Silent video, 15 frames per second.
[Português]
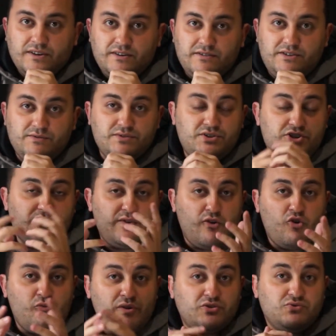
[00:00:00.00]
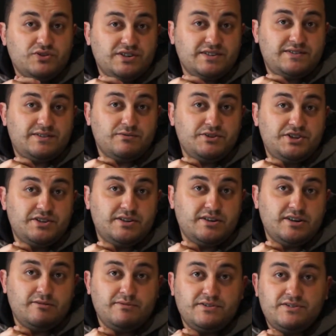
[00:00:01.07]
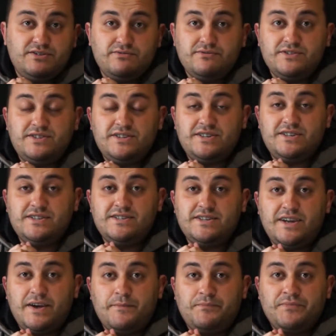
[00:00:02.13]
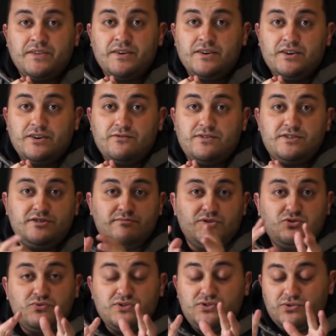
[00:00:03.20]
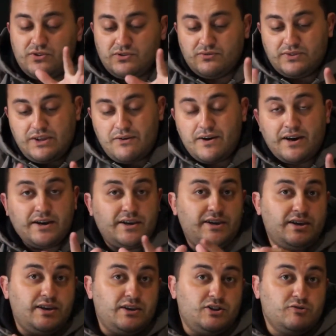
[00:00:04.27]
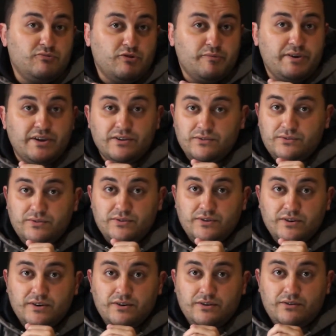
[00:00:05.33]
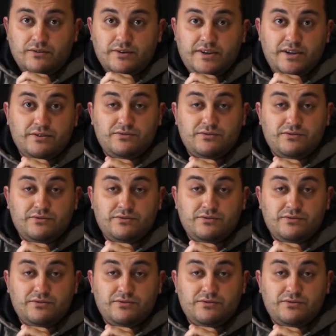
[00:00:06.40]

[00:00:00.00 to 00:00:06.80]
e se você tiver alguma sugestão de câmera, se você quiser fazer uma doação, eu não tenho ela aqui no momento, ok?